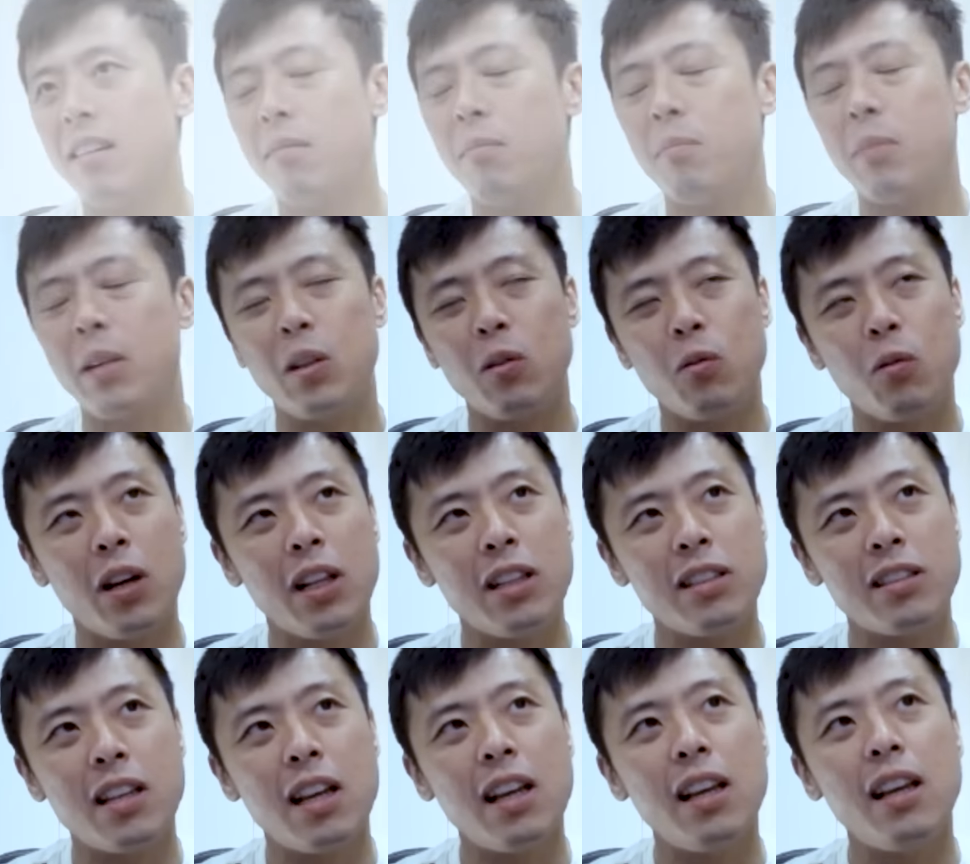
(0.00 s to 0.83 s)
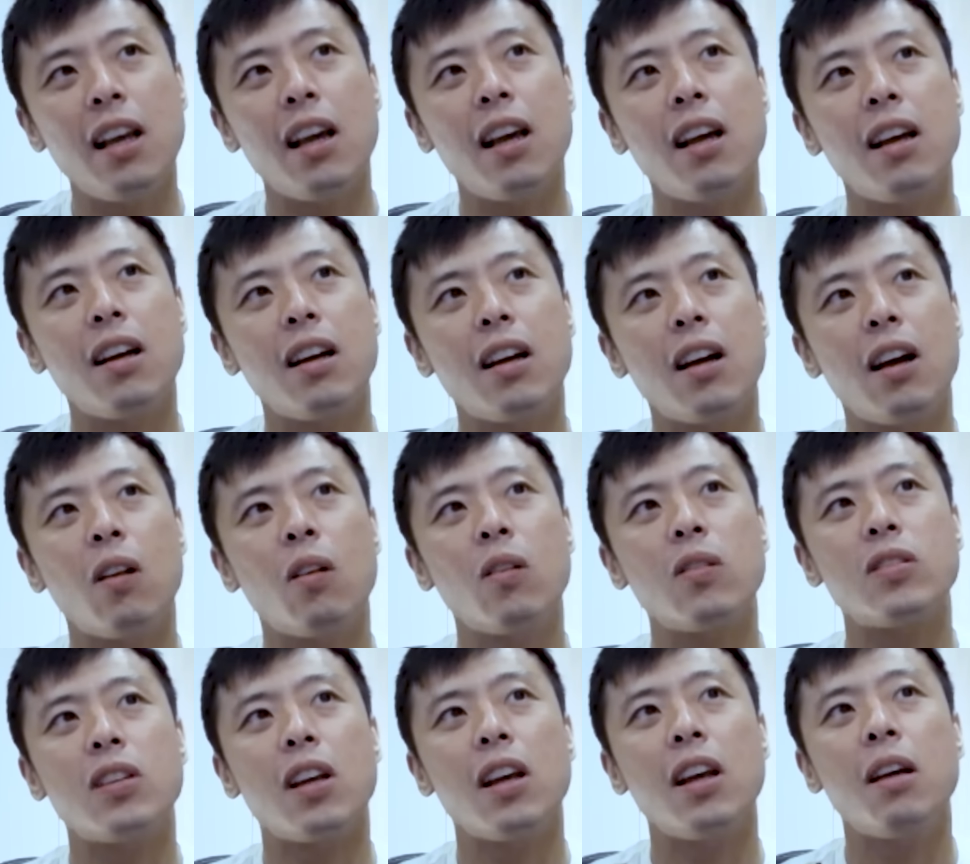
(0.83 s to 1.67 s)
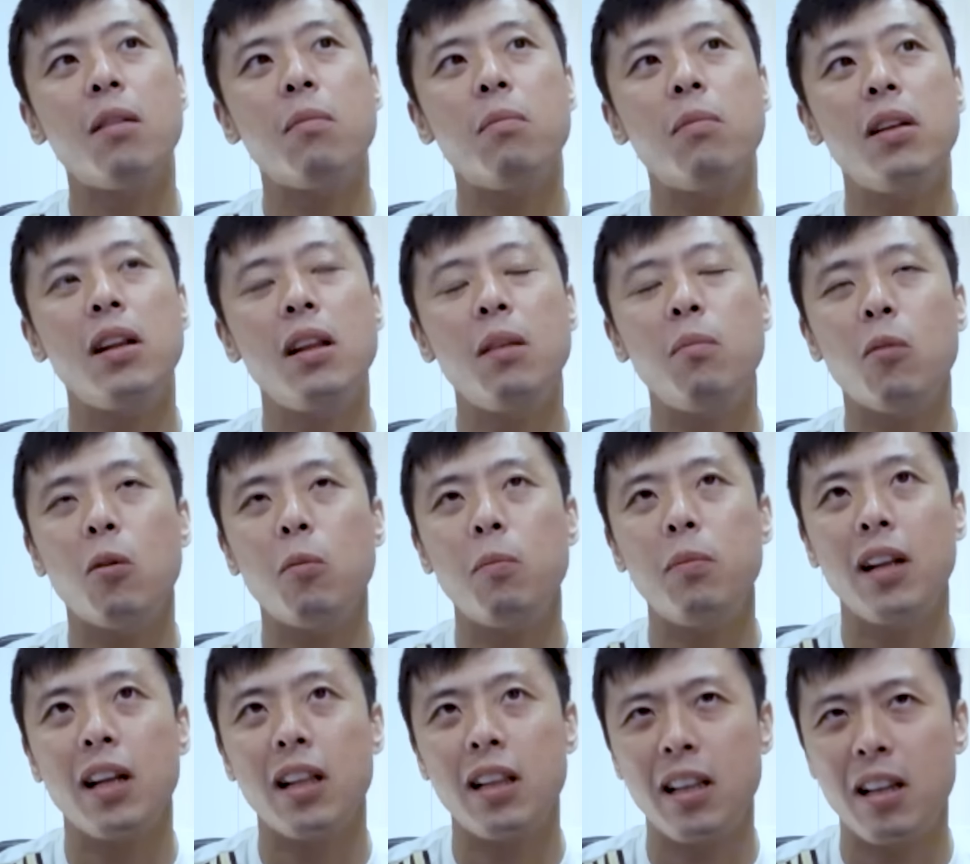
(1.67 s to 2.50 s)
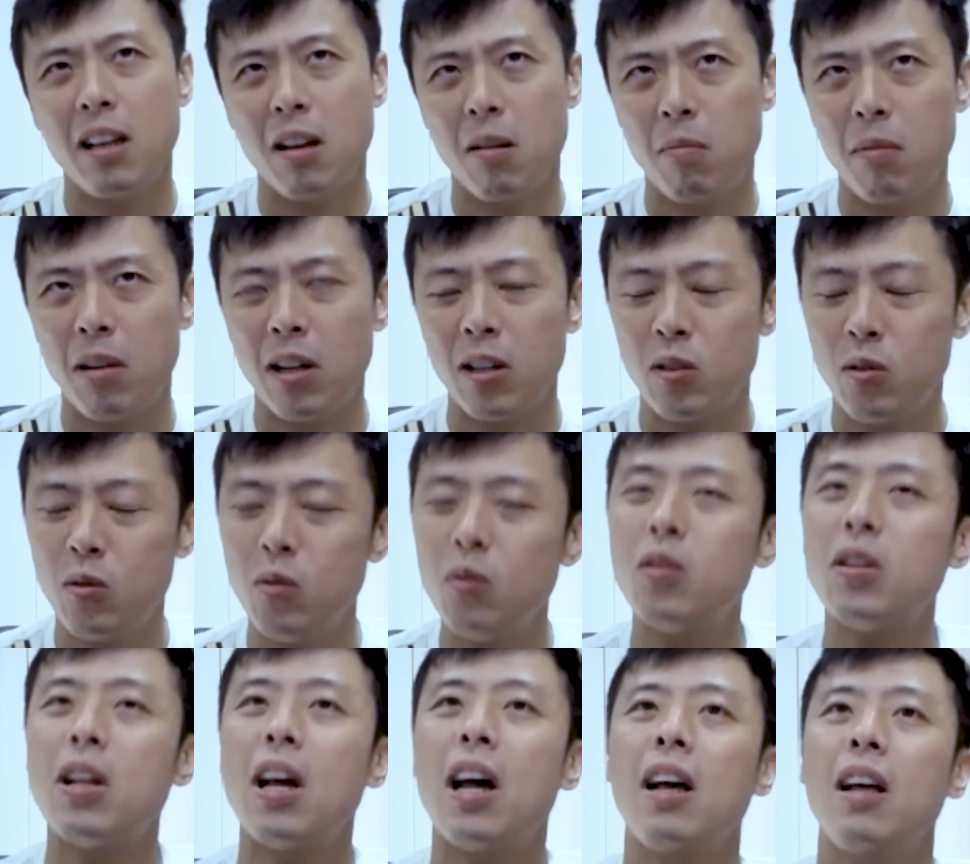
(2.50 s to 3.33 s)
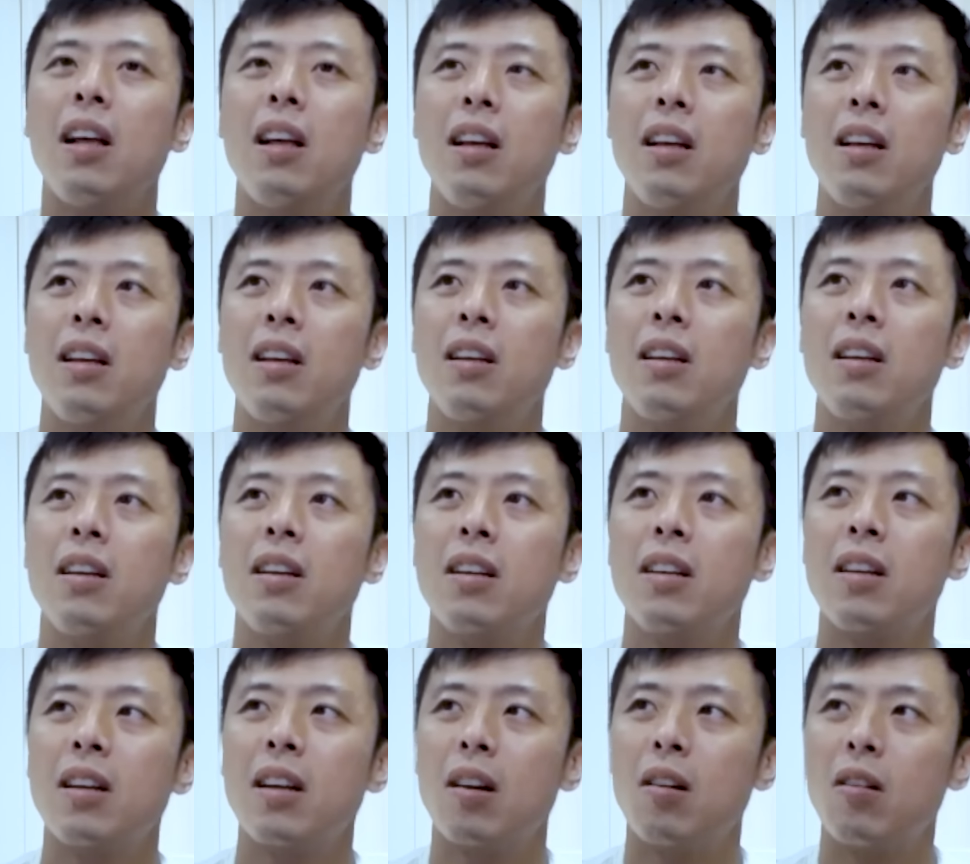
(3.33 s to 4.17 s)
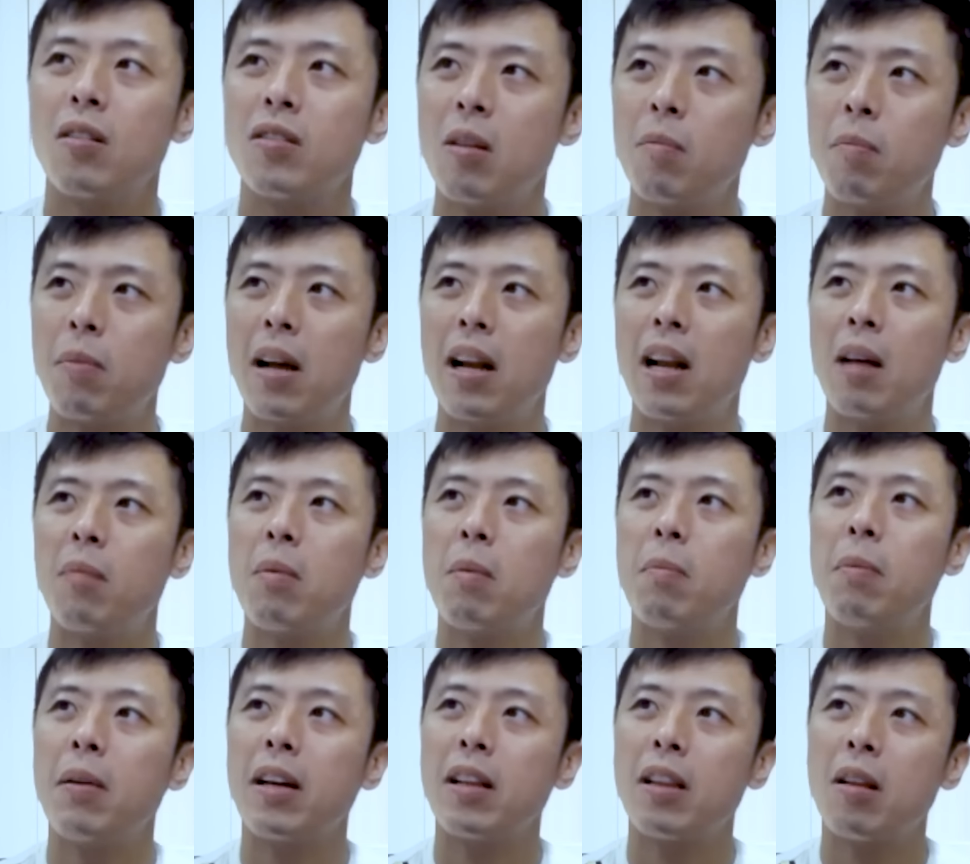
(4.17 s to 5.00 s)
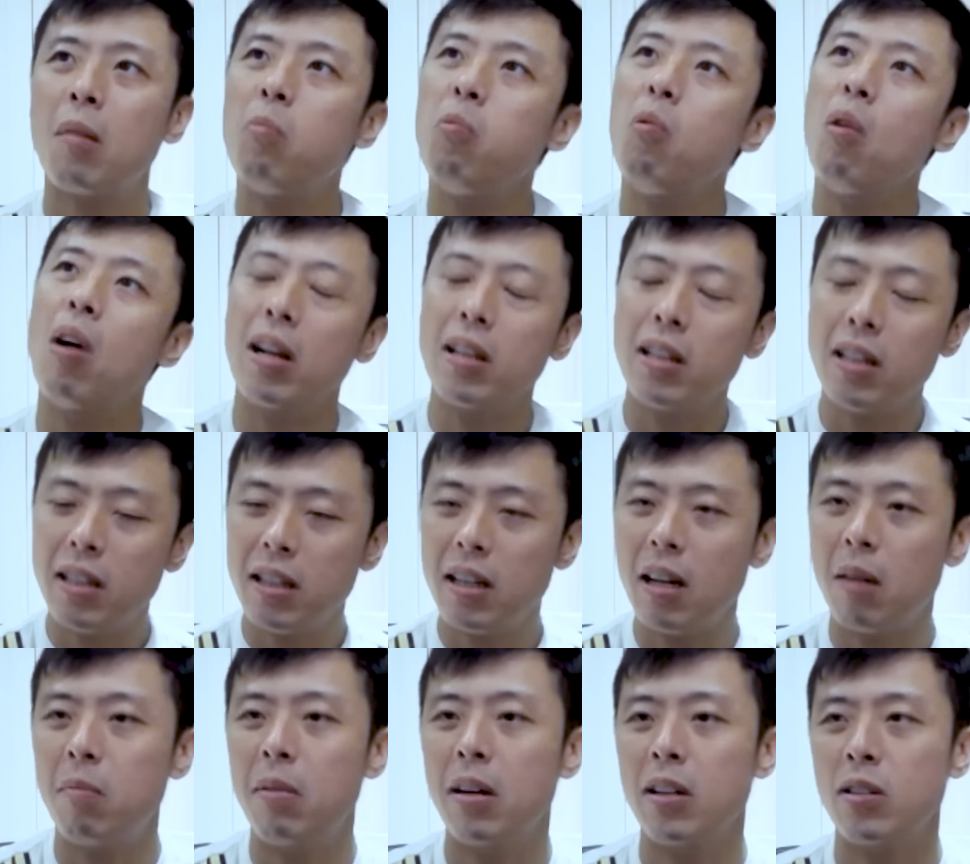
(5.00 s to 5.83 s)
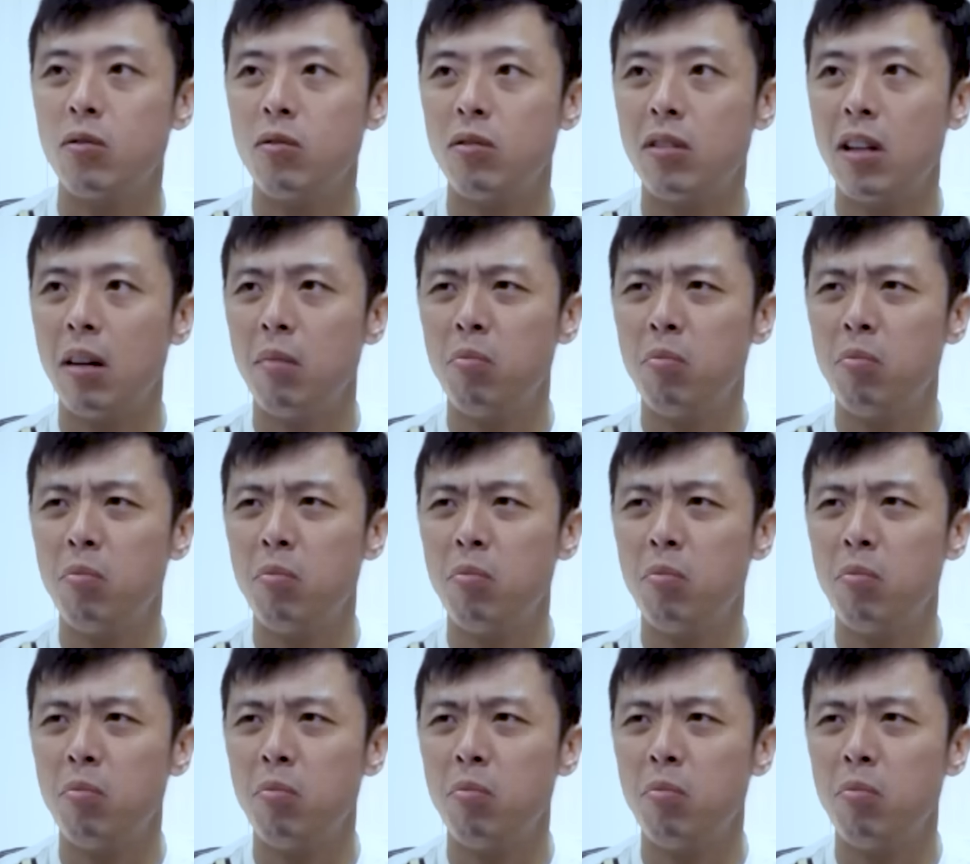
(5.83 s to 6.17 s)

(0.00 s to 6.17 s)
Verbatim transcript: perhitungan saya kalau saya beli mobilnya 13 juta kalau sampai ada apa-apa kita buang aja 13 juta.